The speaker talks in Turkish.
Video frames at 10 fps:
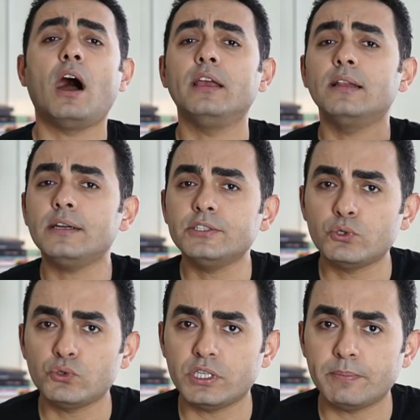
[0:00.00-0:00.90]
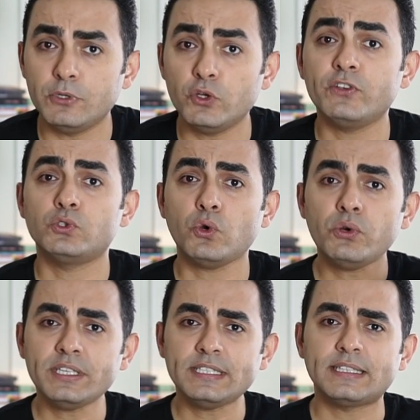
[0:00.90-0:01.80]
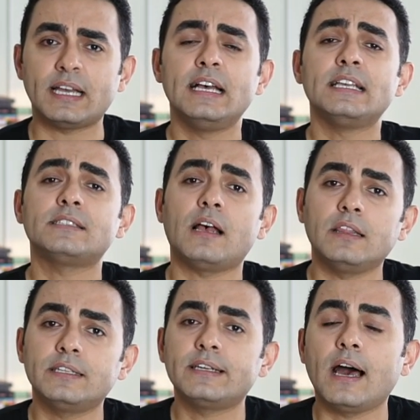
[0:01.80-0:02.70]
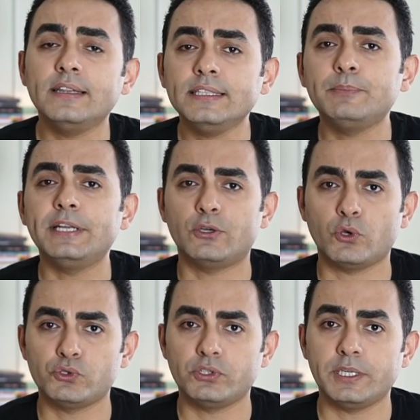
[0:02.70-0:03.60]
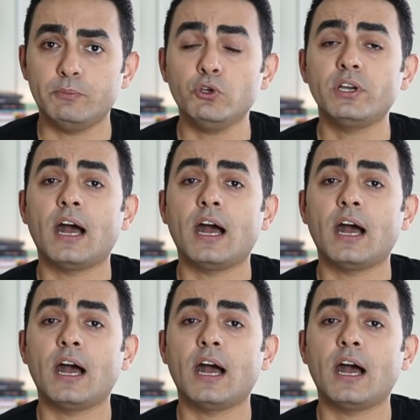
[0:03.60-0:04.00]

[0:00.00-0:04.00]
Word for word: aylarca küsebiliyor ve sonrasında saldırganlık bile gösterebiliyor.